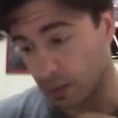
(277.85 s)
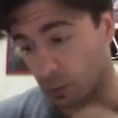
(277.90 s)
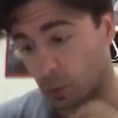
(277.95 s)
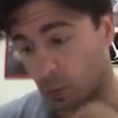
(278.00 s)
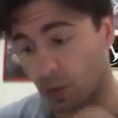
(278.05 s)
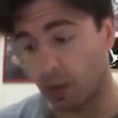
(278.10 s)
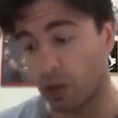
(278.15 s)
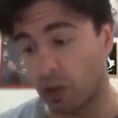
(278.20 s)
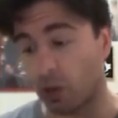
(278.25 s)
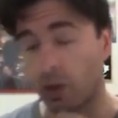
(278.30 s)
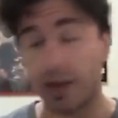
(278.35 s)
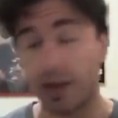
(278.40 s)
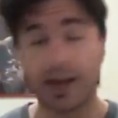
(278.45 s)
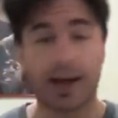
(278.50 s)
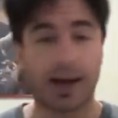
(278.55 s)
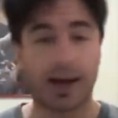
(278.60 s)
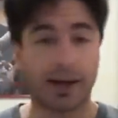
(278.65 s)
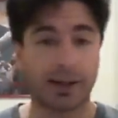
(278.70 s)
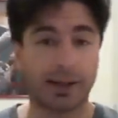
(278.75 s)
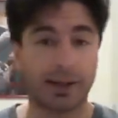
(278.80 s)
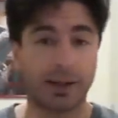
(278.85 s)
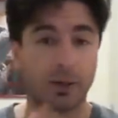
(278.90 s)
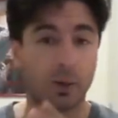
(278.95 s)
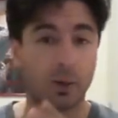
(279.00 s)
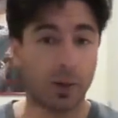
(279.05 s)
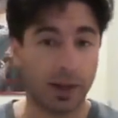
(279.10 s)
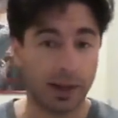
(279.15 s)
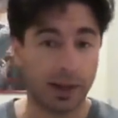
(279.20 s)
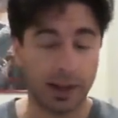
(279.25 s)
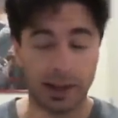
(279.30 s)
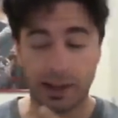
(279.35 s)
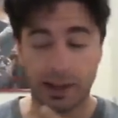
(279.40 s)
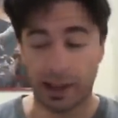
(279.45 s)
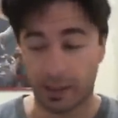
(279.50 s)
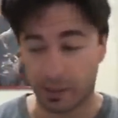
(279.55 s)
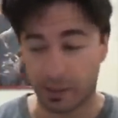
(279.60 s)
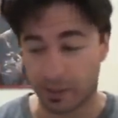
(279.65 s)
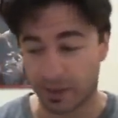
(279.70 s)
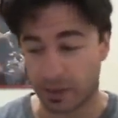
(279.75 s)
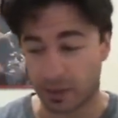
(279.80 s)
Qui ho le carte, quelle
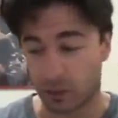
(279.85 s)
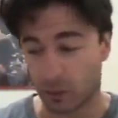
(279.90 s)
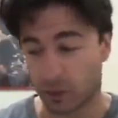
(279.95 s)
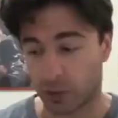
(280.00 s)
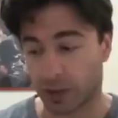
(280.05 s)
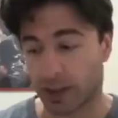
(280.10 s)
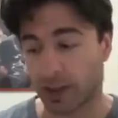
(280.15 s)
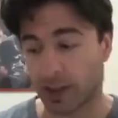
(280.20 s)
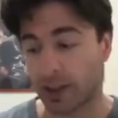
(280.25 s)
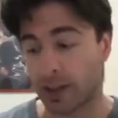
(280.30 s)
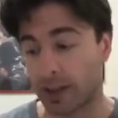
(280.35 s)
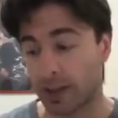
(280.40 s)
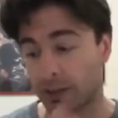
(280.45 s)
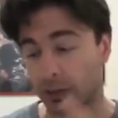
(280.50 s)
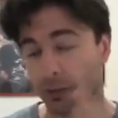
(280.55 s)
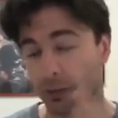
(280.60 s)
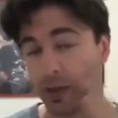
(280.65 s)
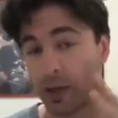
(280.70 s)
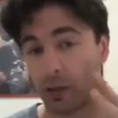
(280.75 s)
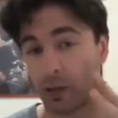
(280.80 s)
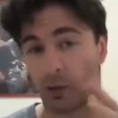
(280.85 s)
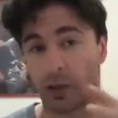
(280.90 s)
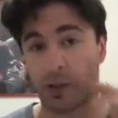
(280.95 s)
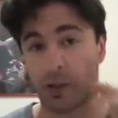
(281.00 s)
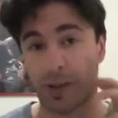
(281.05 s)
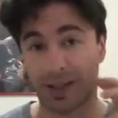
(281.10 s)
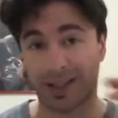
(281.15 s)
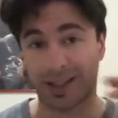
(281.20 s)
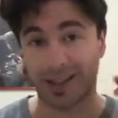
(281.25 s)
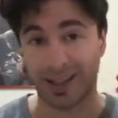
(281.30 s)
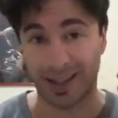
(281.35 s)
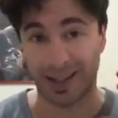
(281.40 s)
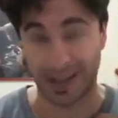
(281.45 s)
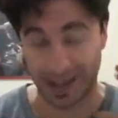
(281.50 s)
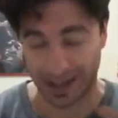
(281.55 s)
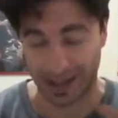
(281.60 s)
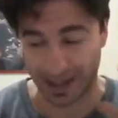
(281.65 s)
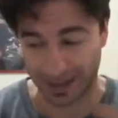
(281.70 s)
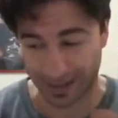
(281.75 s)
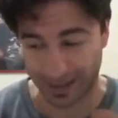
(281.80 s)
della prima stagione che adesso vengono chiamate
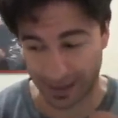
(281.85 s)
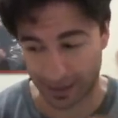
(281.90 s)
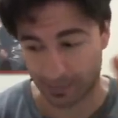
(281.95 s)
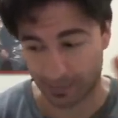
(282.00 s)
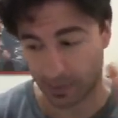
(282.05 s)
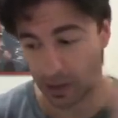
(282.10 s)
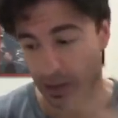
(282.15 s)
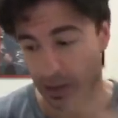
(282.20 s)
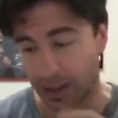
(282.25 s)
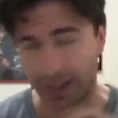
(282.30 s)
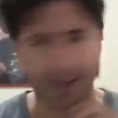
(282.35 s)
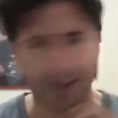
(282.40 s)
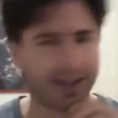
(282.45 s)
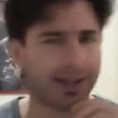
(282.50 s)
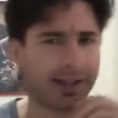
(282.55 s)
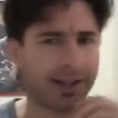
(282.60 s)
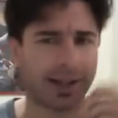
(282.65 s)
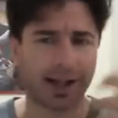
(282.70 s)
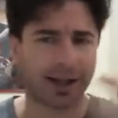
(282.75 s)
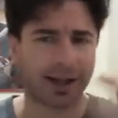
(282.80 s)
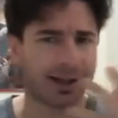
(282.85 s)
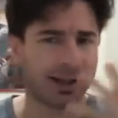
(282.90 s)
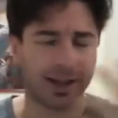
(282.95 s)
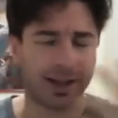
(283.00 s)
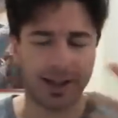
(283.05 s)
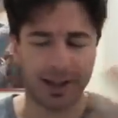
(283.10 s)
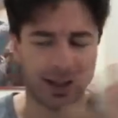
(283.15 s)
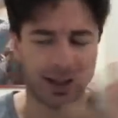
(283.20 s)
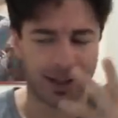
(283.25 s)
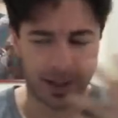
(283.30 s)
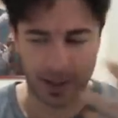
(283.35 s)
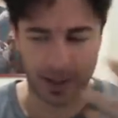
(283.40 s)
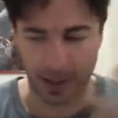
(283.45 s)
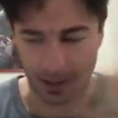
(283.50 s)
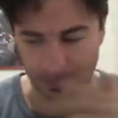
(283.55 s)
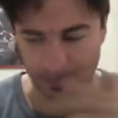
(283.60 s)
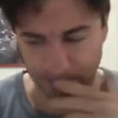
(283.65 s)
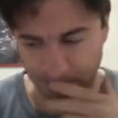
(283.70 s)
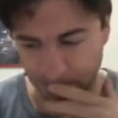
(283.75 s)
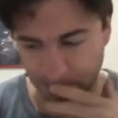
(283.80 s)
Legacy, eredi, carte
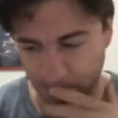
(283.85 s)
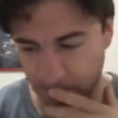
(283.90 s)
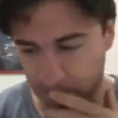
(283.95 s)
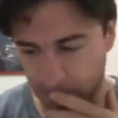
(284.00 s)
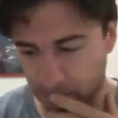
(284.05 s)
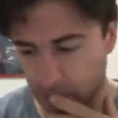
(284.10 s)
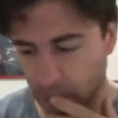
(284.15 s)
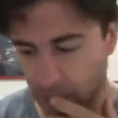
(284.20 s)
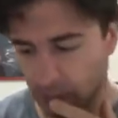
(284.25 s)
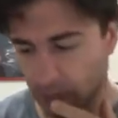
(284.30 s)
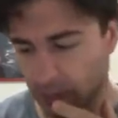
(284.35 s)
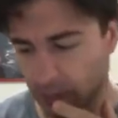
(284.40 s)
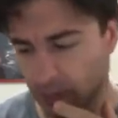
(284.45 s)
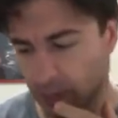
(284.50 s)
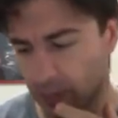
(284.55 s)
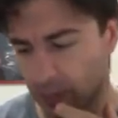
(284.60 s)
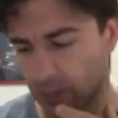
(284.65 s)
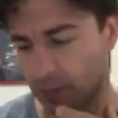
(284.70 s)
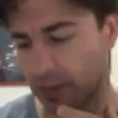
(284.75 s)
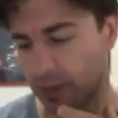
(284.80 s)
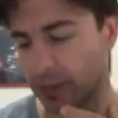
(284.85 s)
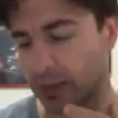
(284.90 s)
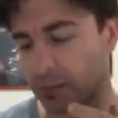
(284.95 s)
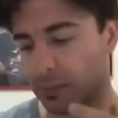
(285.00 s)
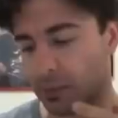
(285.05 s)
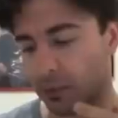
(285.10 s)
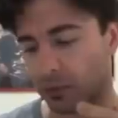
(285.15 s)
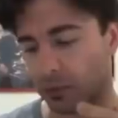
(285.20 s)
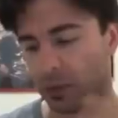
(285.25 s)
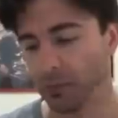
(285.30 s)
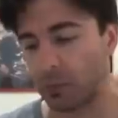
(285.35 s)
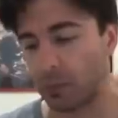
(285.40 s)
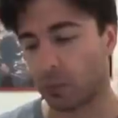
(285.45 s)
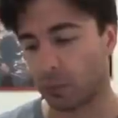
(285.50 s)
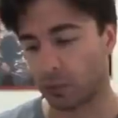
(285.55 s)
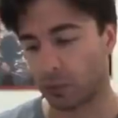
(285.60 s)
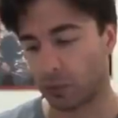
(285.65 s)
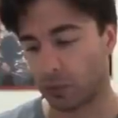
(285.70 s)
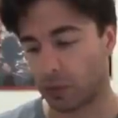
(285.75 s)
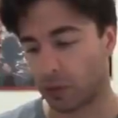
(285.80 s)
eredità, eh, che si possono
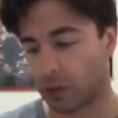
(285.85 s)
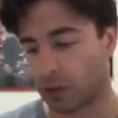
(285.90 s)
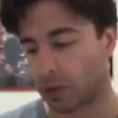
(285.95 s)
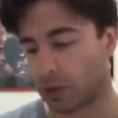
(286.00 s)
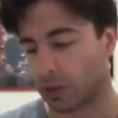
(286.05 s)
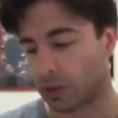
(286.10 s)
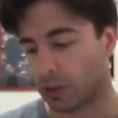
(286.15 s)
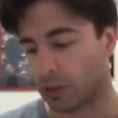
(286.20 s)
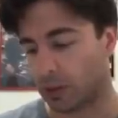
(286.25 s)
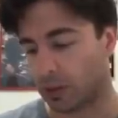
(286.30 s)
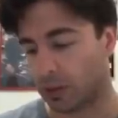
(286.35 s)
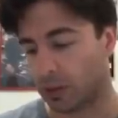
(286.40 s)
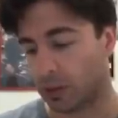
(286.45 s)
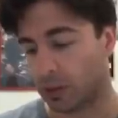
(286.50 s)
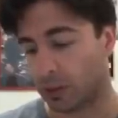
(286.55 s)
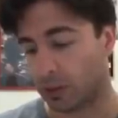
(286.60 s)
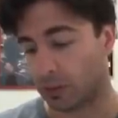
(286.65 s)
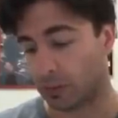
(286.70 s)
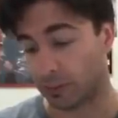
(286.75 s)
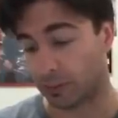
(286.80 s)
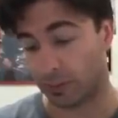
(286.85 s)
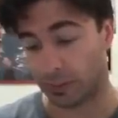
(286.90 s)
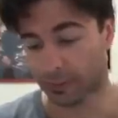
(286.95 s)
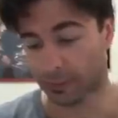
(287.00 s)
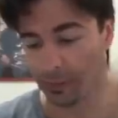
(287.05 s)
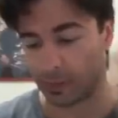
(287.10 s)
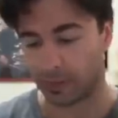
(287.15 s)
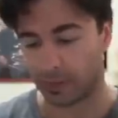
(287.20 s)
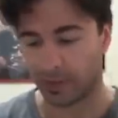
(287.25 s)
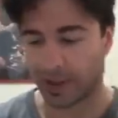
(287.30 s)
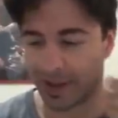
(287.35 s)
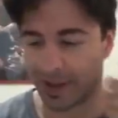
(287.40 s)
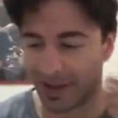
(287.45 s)
appunto... Eh, sì, vabbè.